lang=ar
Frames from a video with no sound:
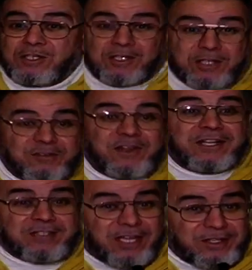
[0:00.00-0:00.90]
إذا
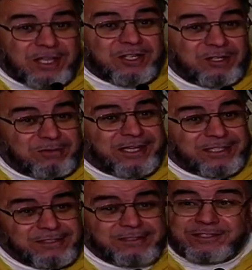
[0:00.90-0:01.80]
فنتحدث اليوم عن
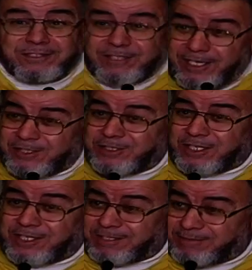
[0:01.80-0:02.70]
الإنتاج إن
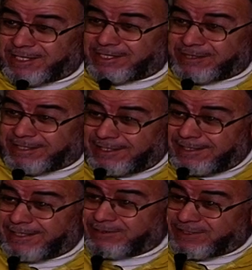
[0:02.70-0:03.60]
شاء الله تبارك
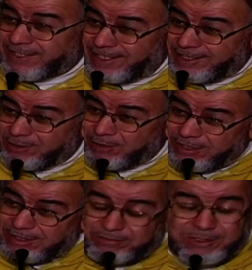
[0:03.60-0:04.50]
وتعالى الفلاحي
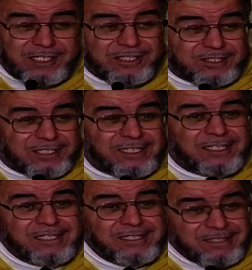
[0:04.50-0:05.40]
والبداية إن شاء الله
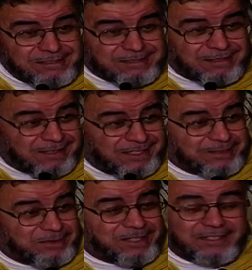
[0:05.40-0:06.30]
الزراعي
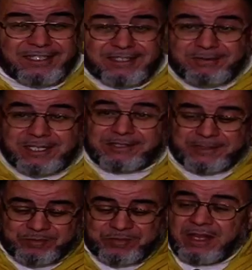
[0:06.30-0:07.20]
بإذن الله تبارك
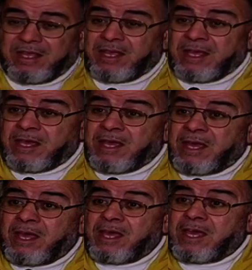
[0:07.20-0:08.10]
وتعالى
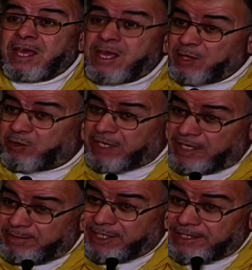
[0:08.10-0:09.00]
إذا
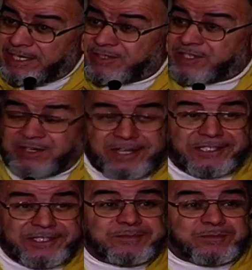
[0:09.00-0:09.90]
فالعمل
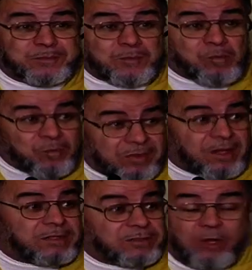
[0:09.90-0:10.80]
الزراعي
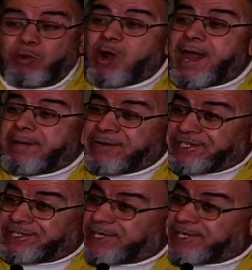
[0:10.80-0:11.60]
هو عمل